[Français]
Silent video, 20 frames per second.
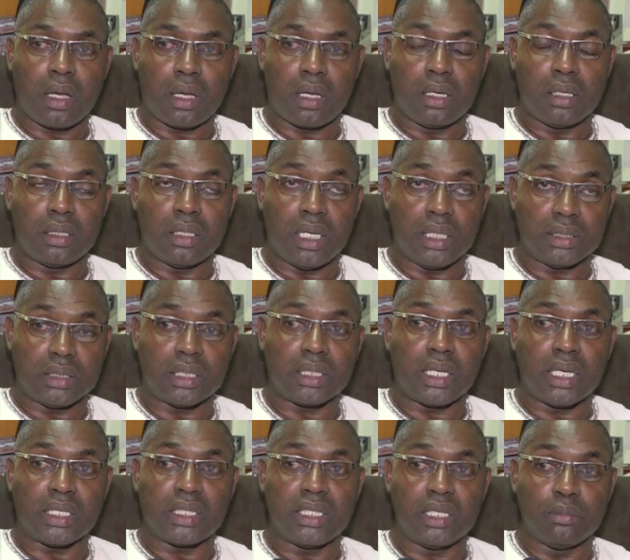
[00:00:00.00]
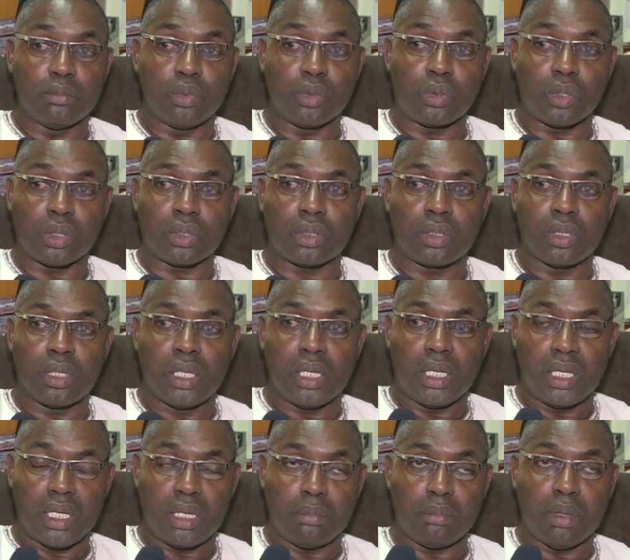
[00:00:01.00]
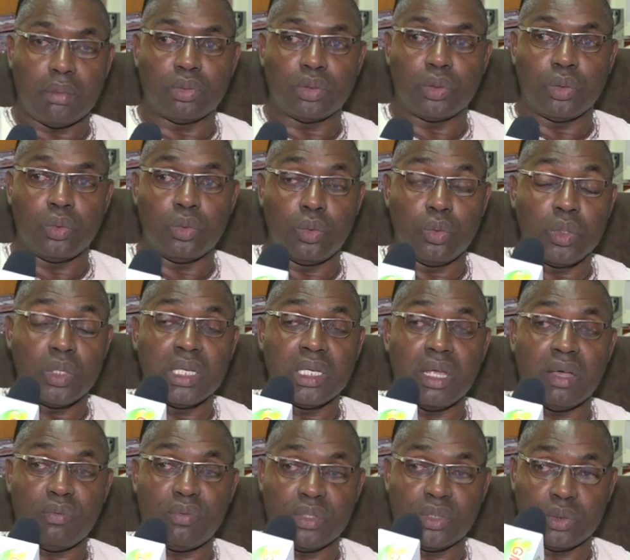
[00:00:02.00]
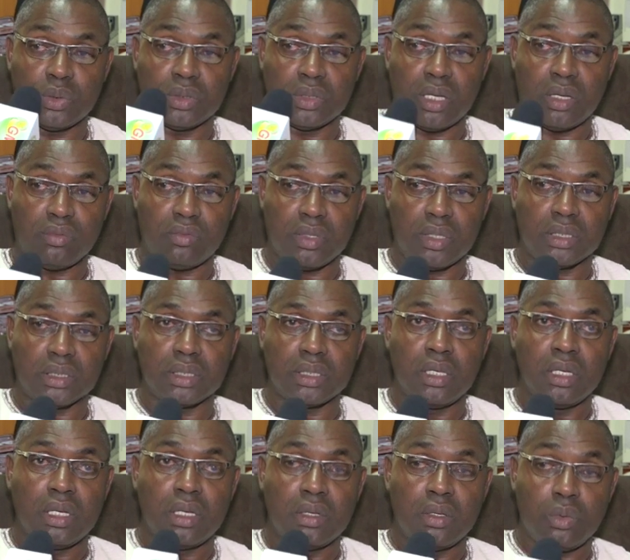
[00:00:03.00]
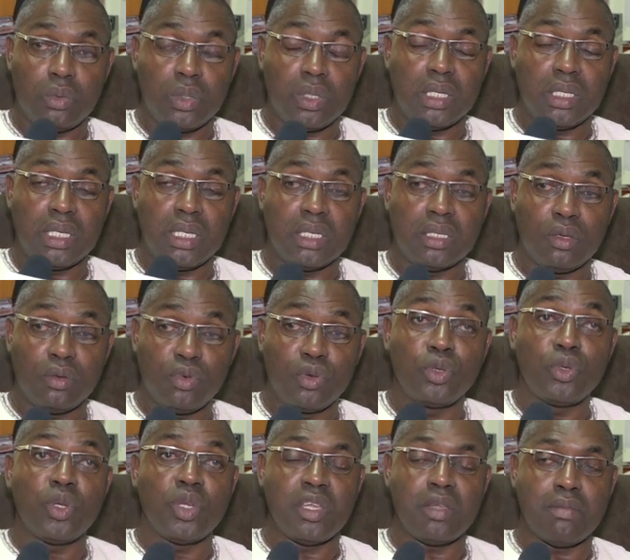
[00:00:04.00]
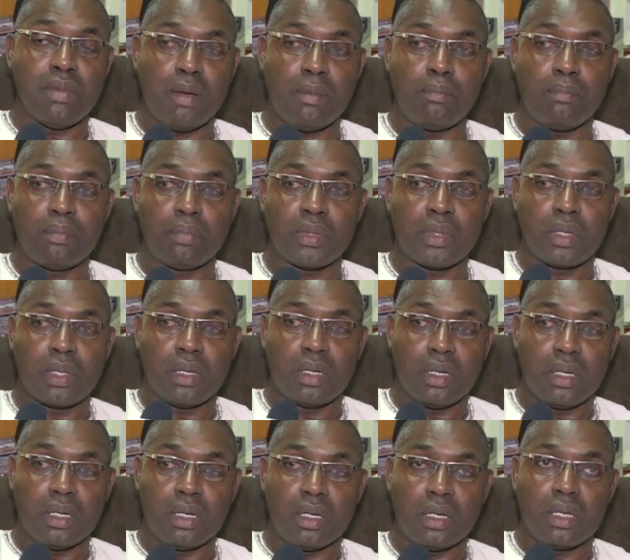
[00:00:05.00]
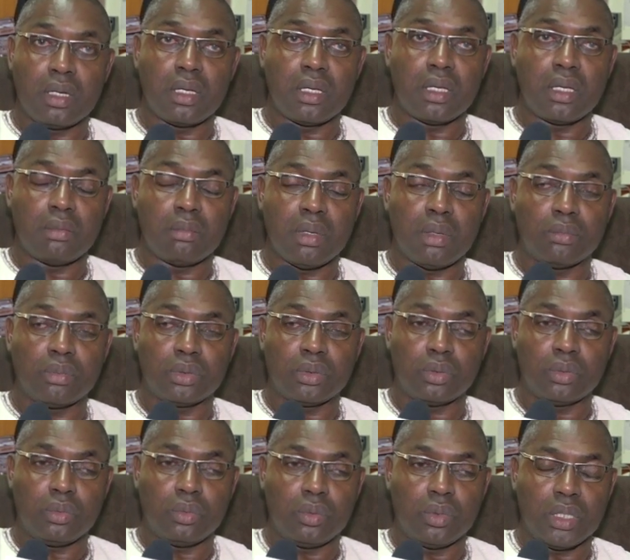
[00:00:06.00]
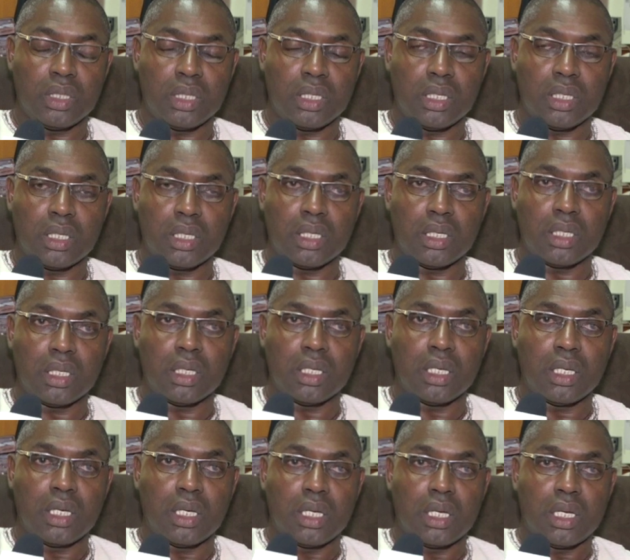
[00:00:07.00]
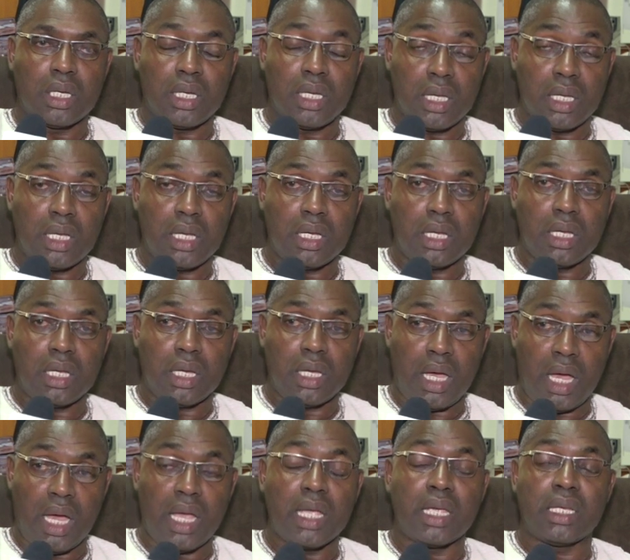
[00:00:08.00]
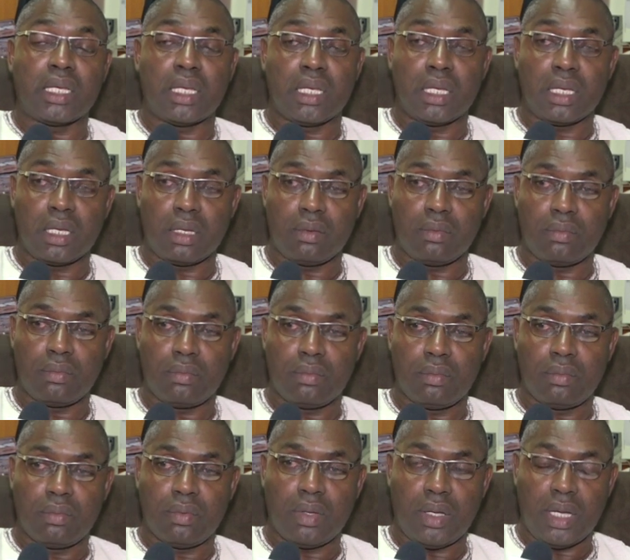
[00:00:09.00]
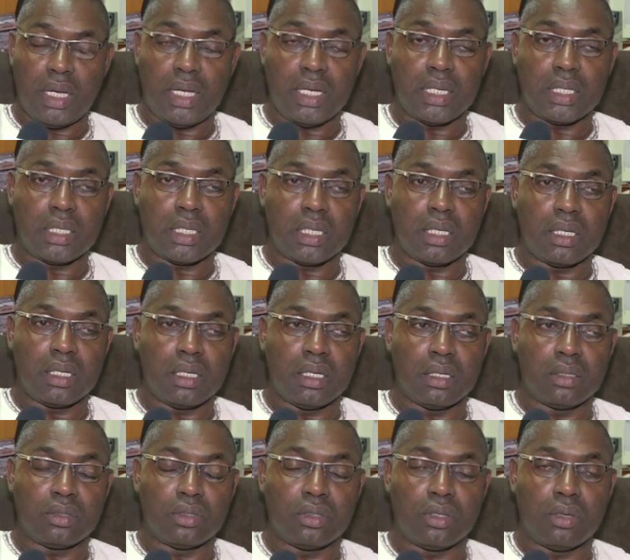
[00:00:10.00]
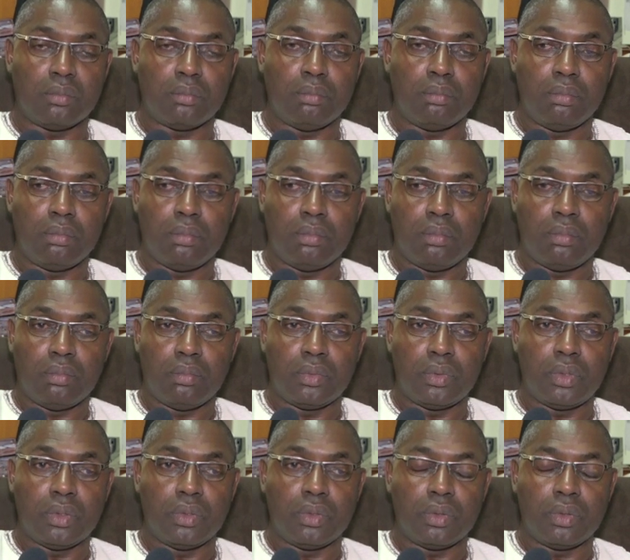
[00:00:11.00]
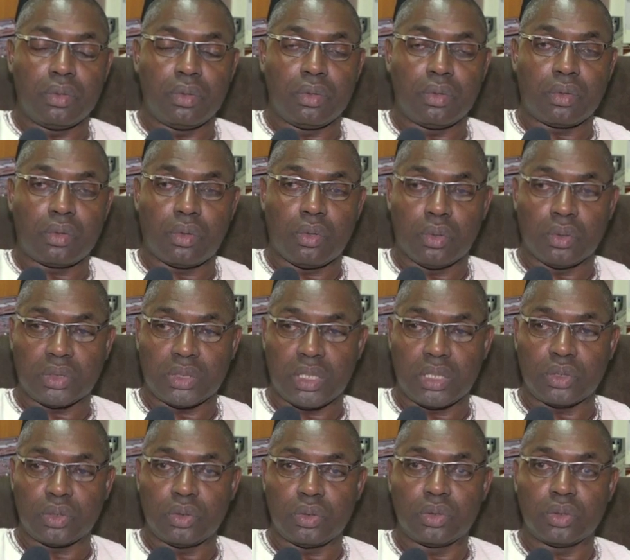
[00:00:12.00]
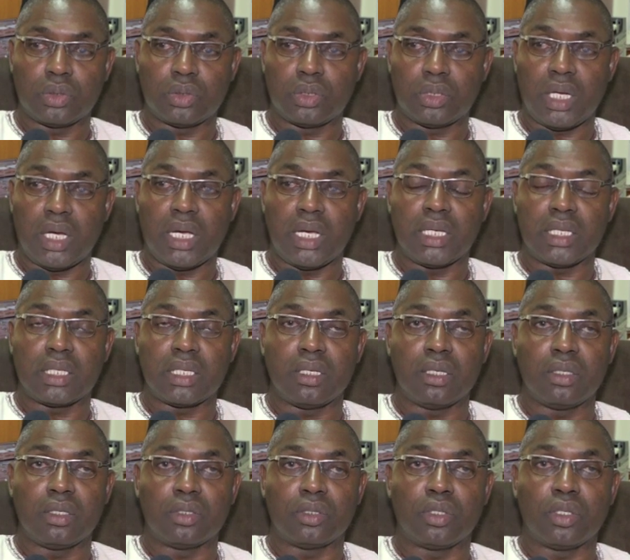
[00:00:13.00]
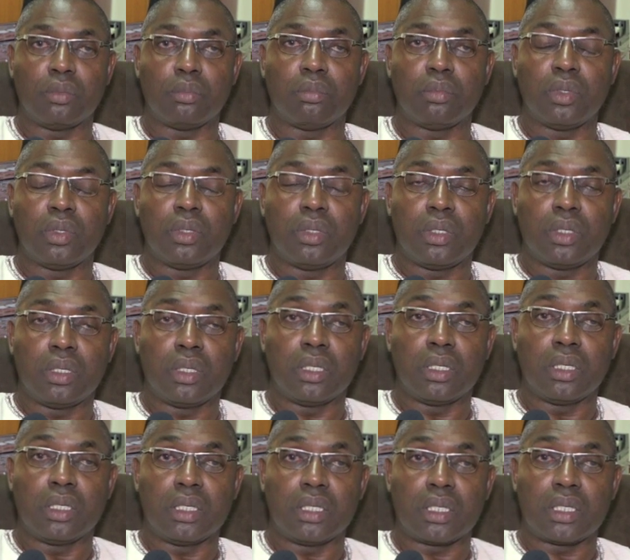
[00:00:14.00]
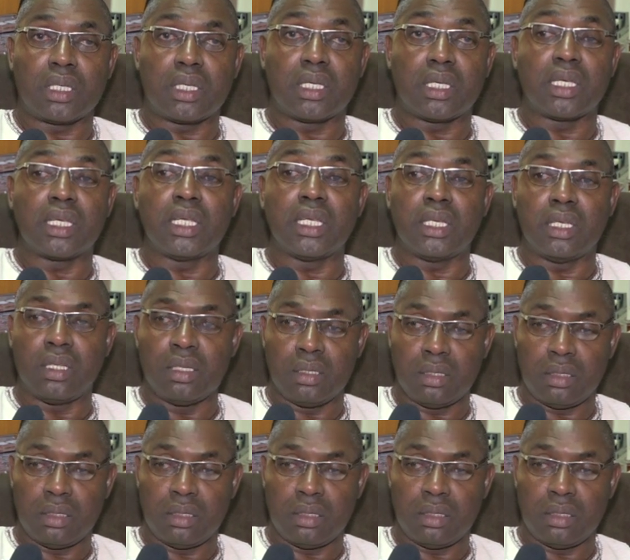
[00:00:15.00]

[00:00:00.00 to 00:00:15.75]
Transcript: Que dans ce quartier Bukot, Imam So, où il a fait son enfance, où il est devenu imam, euh, Imam So est, a, été, a été un homme de consensus, a été un homme euh, qui guide